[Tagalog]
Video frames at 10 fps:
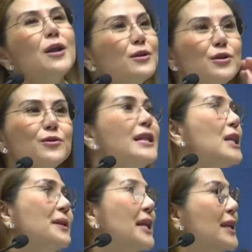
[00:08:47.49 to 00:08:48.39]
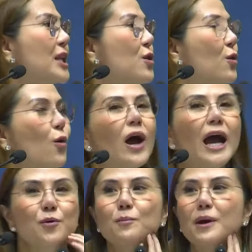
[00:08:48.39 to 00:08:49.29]
yun lang naman tinatanong ko, ano po
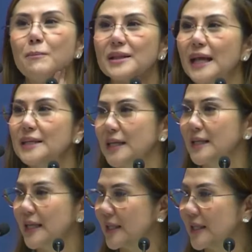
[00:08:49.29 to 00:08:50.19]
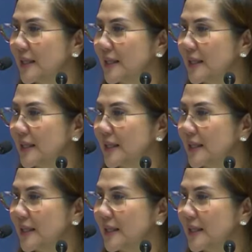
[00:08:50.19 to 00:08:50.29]
bang batas ang nagsasabi?